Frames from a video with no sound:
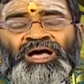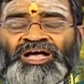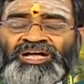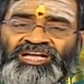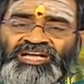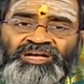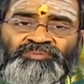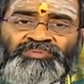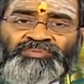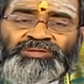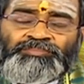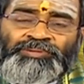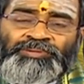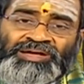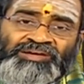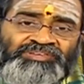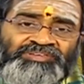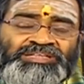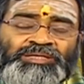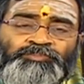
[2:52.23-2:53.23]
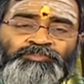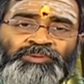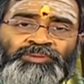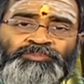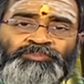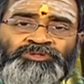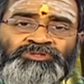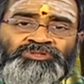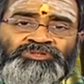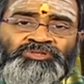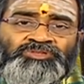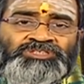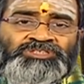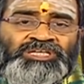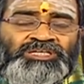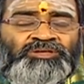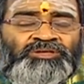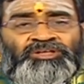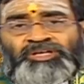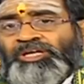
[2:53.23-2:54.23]
ఆ కర్మను భగవదర్పణ బుద్ధితో
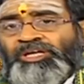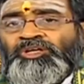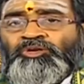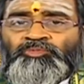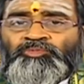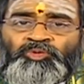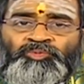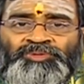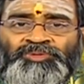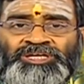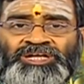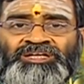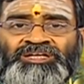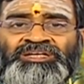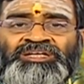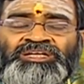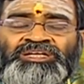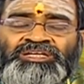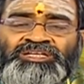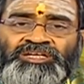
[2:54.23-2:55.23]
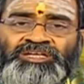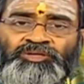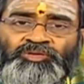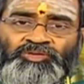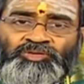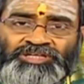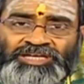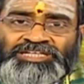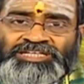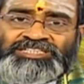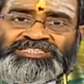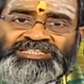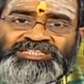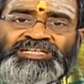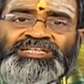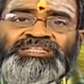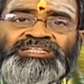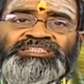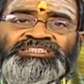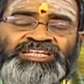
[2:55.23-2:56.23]
చేయడం రెండవ భూమిక ఈ రెండు
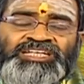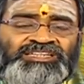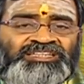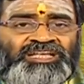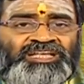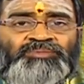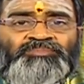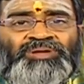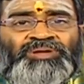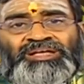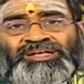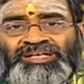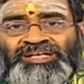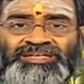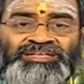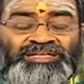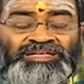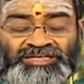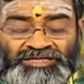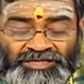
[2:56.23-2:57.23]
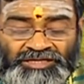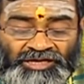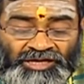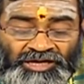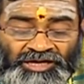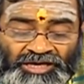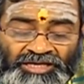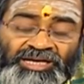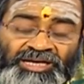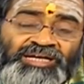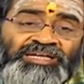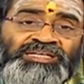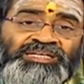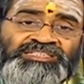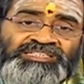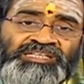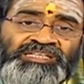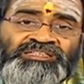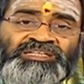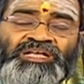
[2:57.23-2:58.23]
కలిస్తేనే దాని సత్కర్మ అనాలి
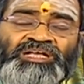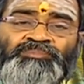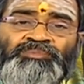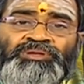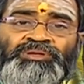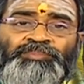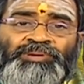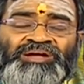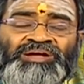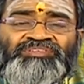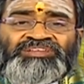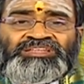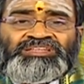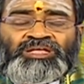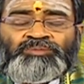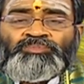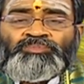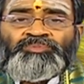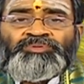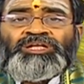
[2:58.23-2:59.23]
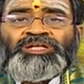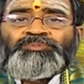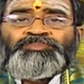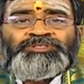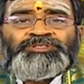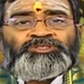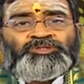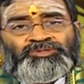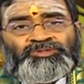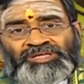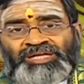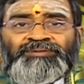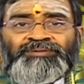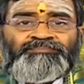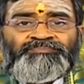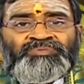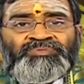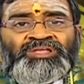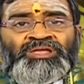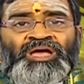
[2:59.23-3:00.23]
అలాంటి సత్కర్మలు భగవద్ధర్మములు అనిపించుకుంటాయి
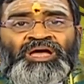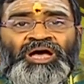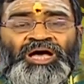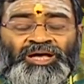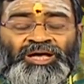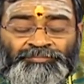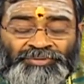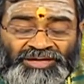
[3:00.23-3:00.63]
ఆ